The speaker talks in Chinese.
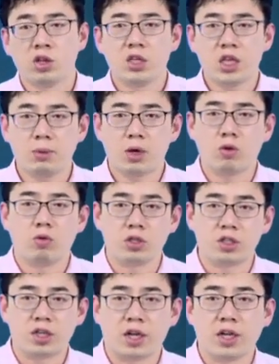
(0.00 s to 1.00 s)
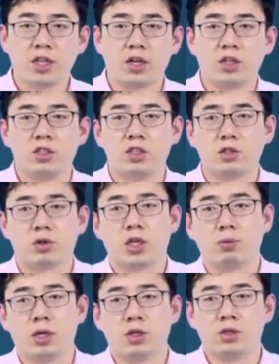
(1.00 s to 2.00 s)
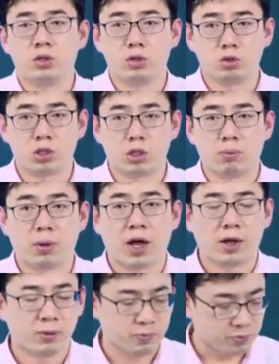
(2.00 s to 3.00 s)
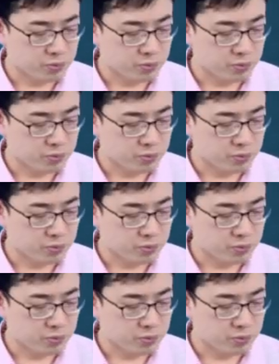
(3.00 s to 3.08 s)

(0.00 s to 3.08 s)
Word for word: 那么我生产 A 的机会成本就是八。